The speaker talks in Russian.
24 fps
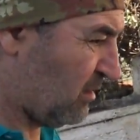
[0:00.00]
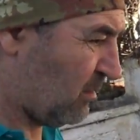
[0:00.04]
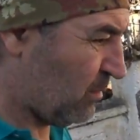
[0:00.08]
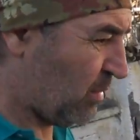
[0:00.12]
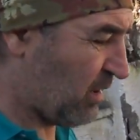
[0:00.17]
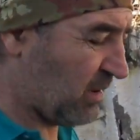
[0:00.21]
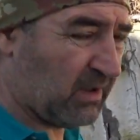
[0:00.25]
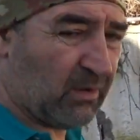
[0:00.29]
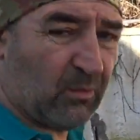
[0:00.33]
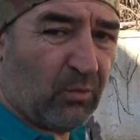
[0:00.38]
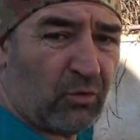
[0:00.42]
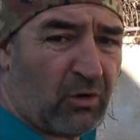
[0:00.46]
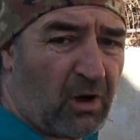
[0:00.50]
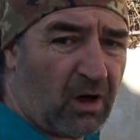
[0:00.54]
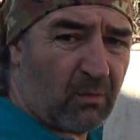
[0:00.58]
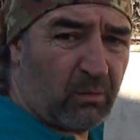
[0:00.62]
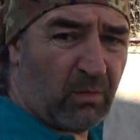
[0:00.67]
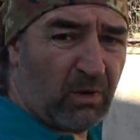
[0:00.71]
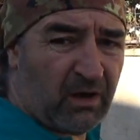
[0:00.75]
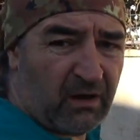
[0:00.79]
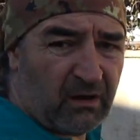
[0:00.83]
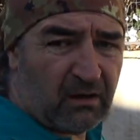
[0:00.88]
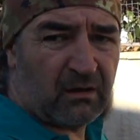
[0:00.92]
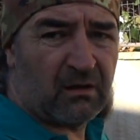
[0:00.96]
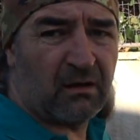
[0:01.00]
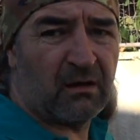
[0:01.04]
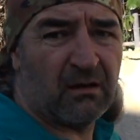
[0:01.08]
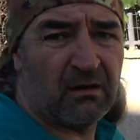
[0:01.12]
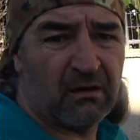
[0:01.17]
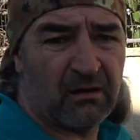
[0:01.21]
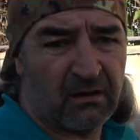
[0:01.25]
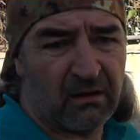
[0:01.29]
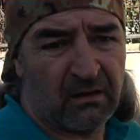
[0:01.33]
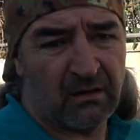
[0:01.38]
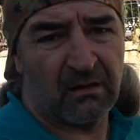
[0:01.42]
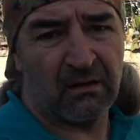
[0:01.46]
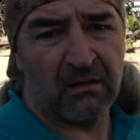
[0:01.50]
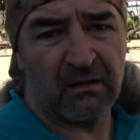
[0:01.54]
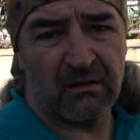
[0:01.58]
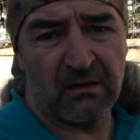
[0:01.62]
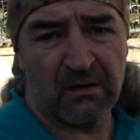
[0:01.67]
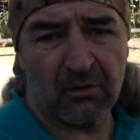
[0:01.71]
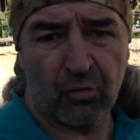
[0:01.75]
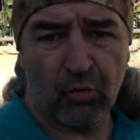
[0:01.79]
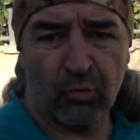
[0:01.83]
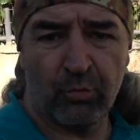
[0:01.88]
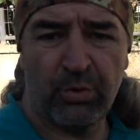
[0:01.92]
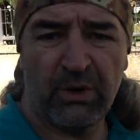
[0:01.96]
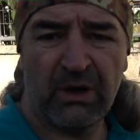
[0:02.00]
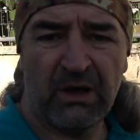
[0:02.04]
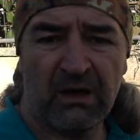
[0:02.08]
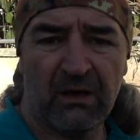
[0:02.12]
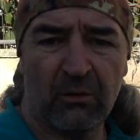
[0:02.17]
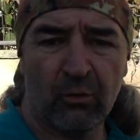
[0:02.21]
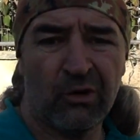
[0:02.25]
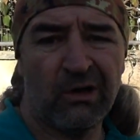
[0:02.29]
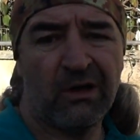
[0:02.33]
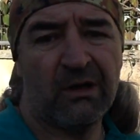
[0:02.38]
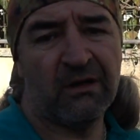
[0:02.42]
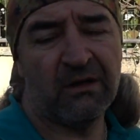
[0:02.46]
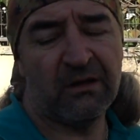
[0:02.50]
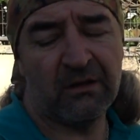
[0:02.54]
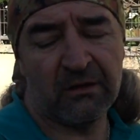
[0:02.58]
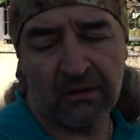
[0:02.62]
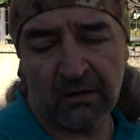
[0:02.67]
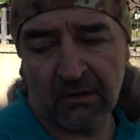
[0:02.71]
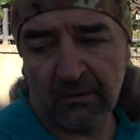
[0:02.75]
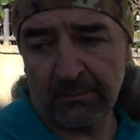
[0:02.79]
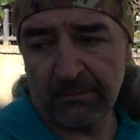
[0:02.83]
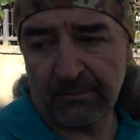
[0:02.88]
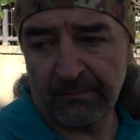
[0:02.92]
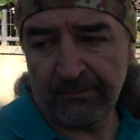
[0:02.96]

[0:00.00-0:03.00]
потому как мы не купили удлинитель.